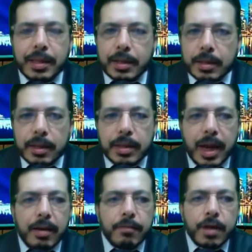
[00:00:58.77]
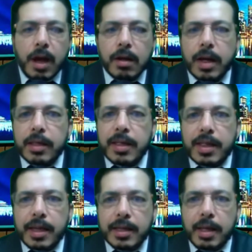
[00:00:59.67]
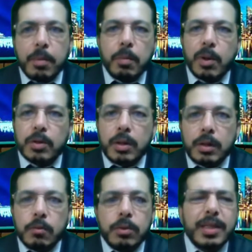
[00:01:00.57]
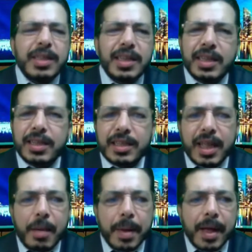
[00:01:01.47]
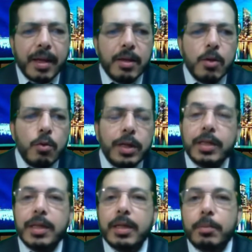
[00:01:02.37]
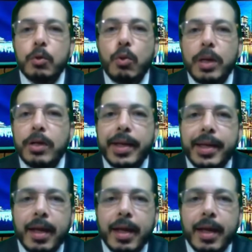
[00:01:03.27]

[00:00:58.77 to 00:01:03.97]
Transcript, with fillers: كتير اتكلم في حق هذه السيدة بالباطل وكتير اتهمها وكتير بيقول إن